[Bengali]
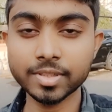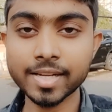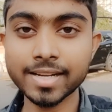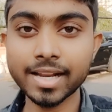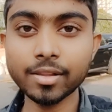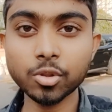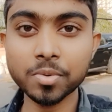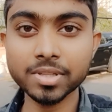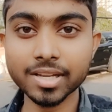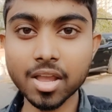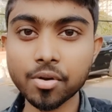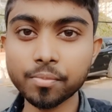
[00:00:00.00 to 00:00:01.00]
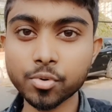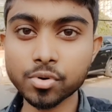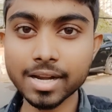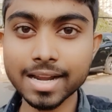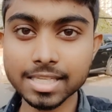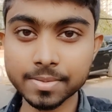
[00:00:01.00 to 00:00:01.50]
সেটাই তোমাদেরকে এখন
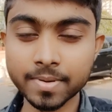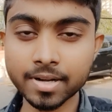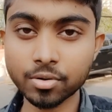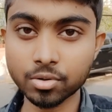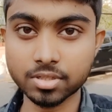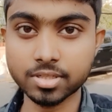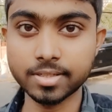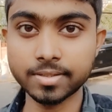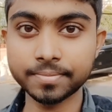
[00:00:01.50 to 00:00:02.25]
পুরোটা এক্সপ্লেন করছি